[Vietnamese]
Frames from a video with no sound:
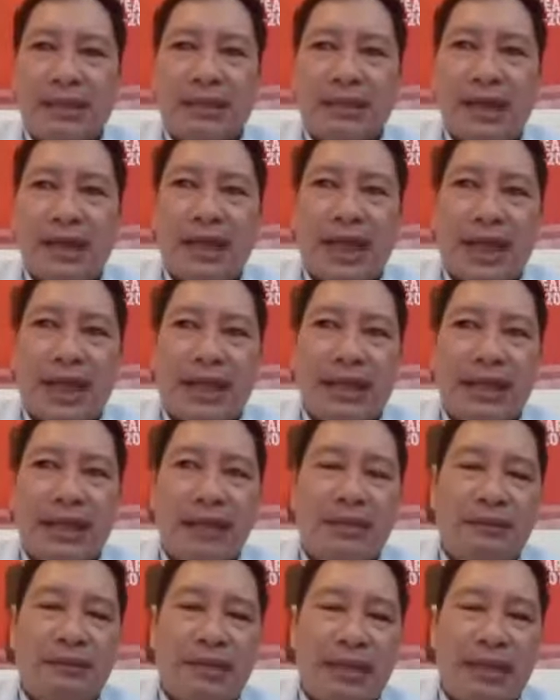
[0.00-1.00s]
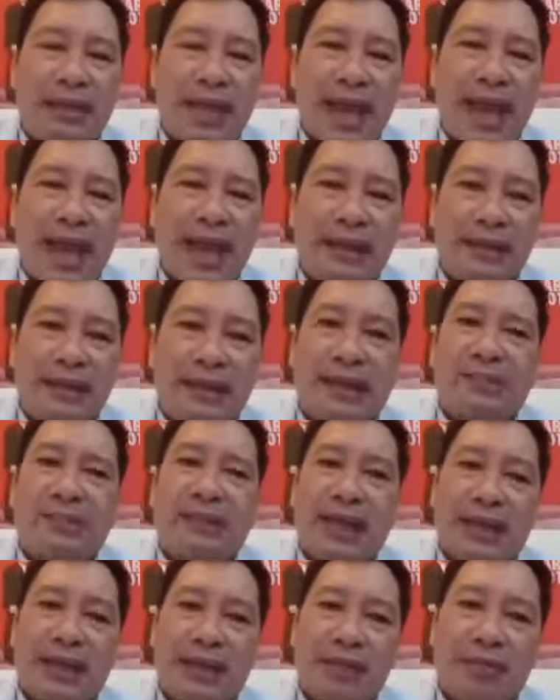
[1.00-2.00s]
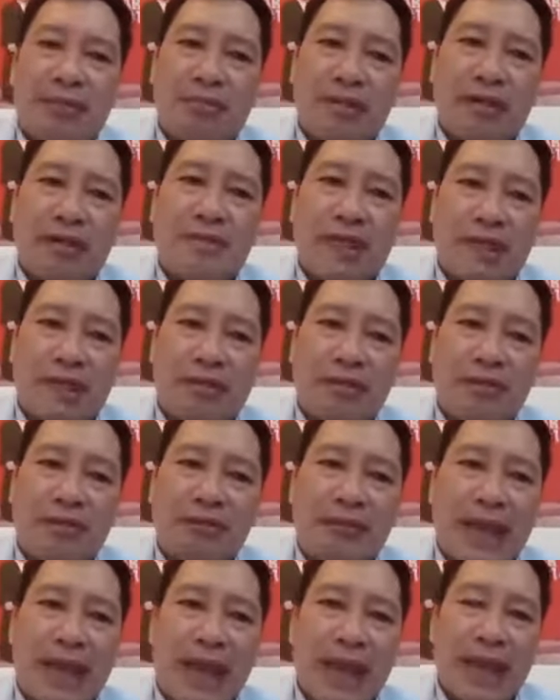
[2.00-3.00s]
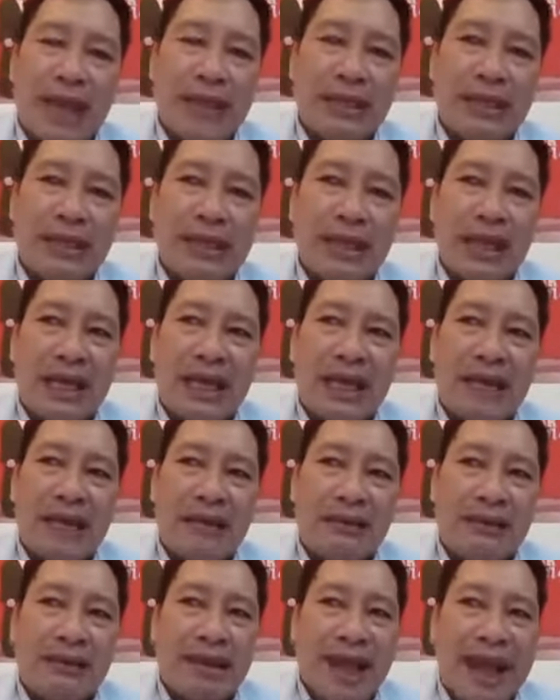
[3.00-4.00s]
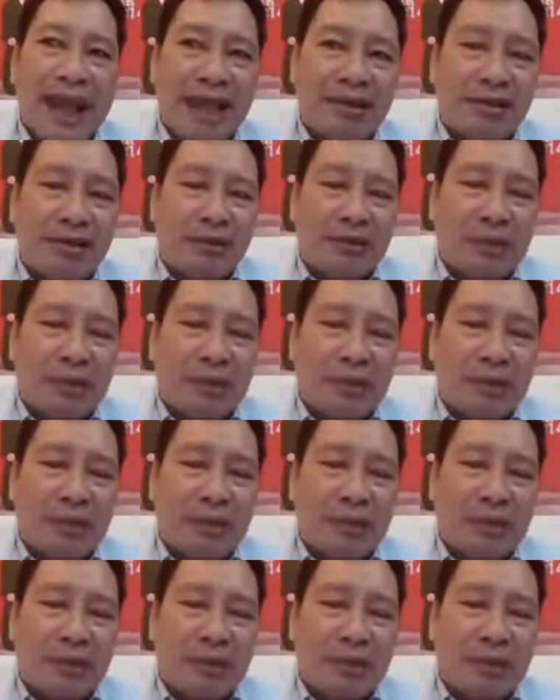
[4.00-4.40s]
đó là khi mà da đặc biệt là dùng da mặt của chúng ta à, da